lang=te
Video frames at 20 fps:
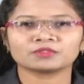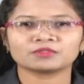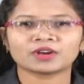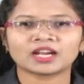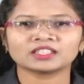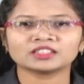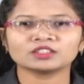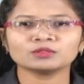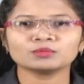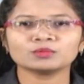
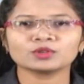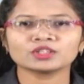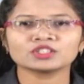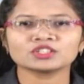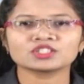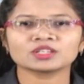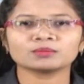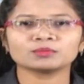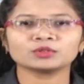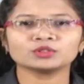వార్తలు
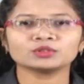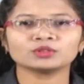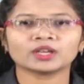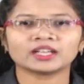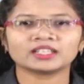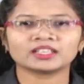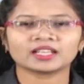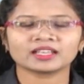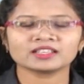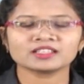ముగించే ముందు
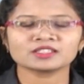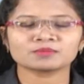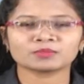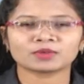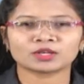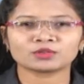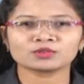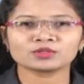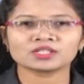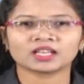హెడ్లైన్స్
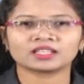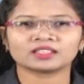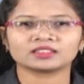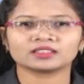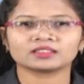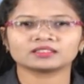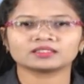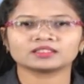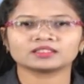మరోసారి